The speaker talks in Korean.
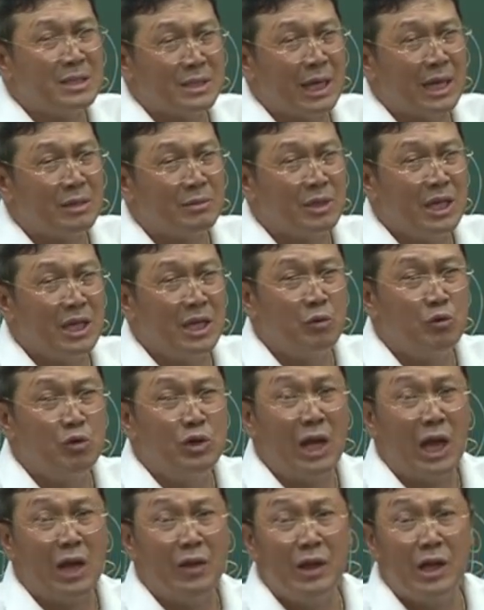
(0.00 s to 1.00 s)
잘 이게
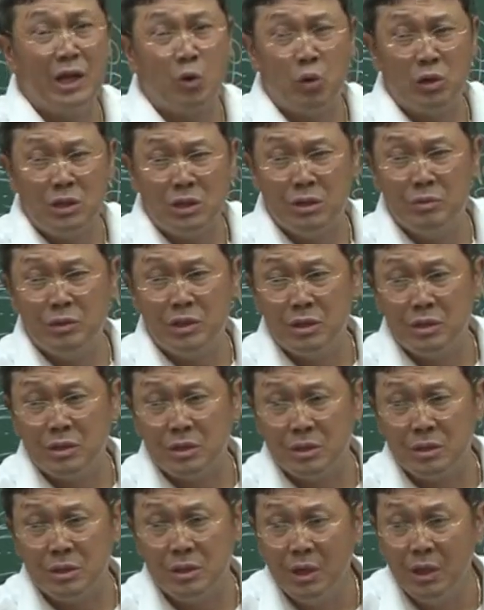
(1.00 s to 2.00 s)
우리 옛날에 저 저
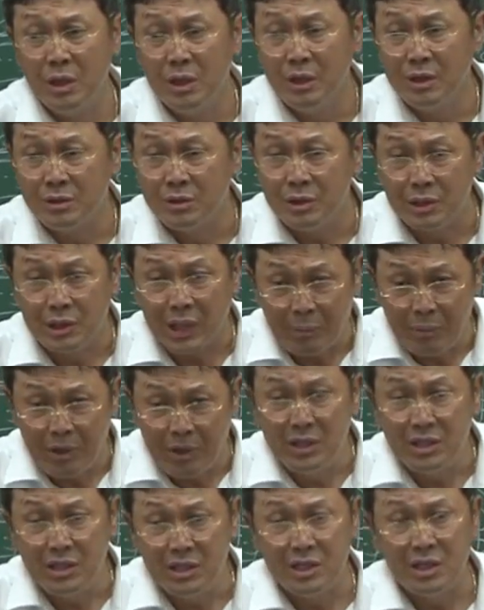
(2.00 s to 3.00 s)
저 저 자평
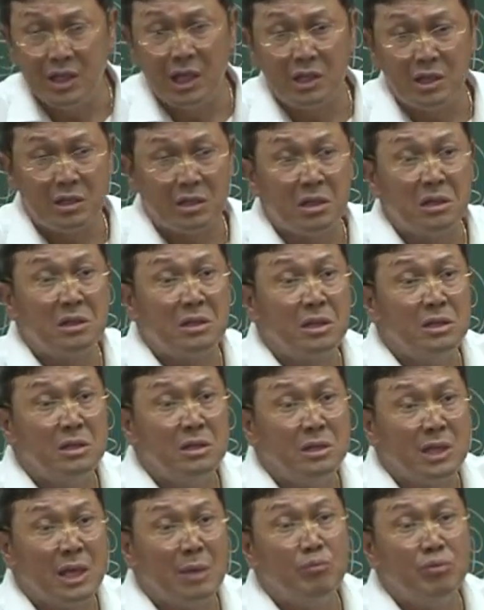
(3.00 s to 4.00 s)
진전할 때 썼던
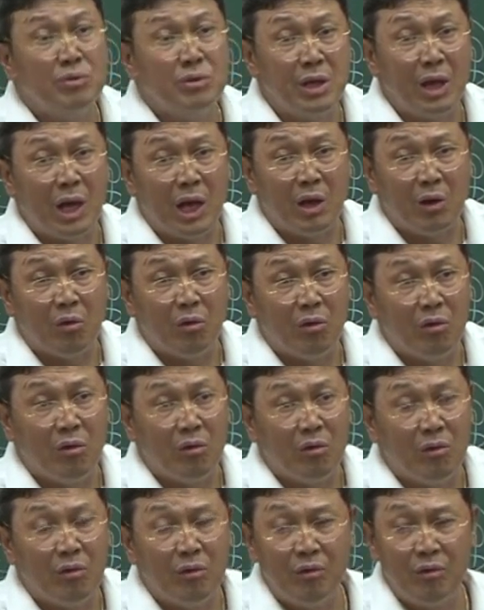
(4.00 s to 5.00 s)
샘플이에요.
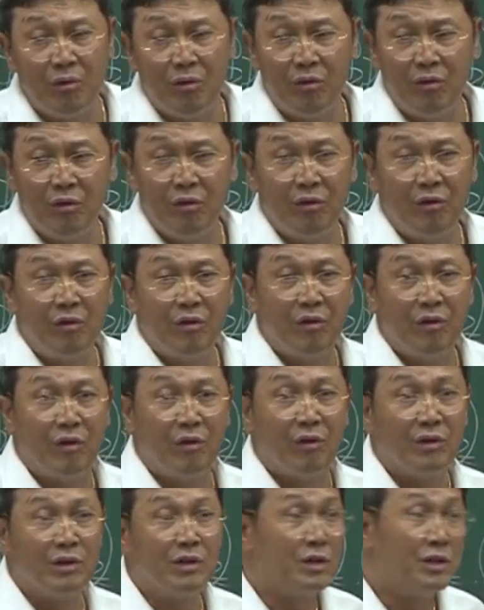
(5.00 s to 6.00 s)

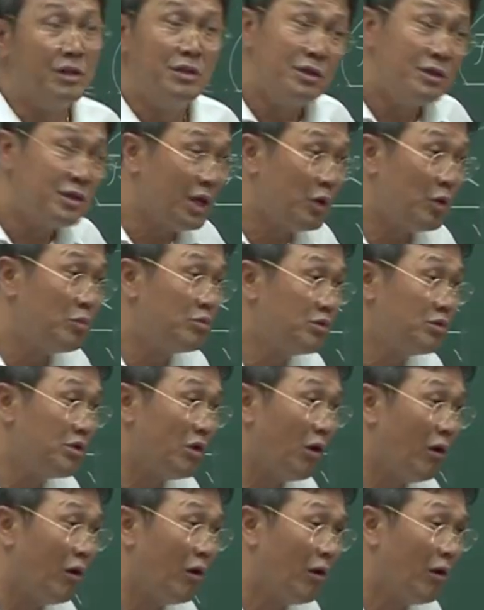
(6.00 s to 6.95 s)
전혀 새롭죠.